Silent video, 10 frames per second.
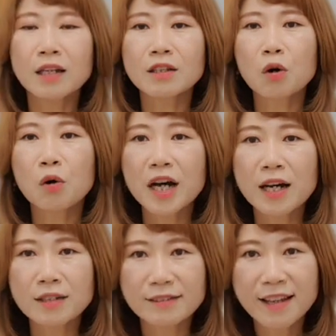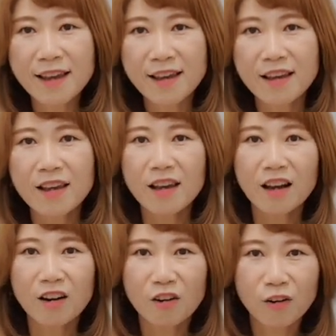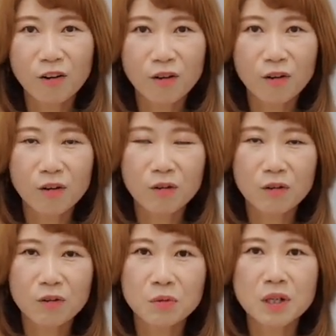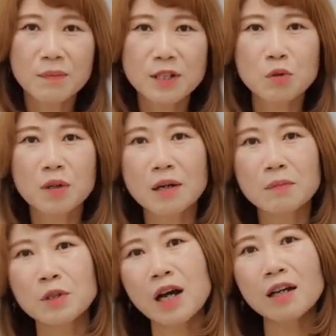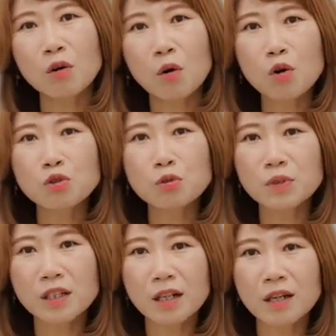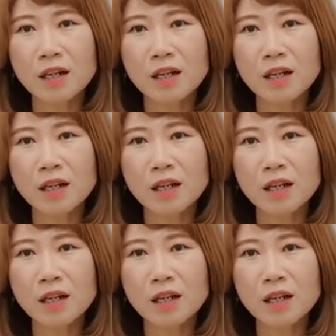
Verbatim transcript: 다 넣어야 하는데 어, 동남아 쪽에 가면 다 넣어줍니다.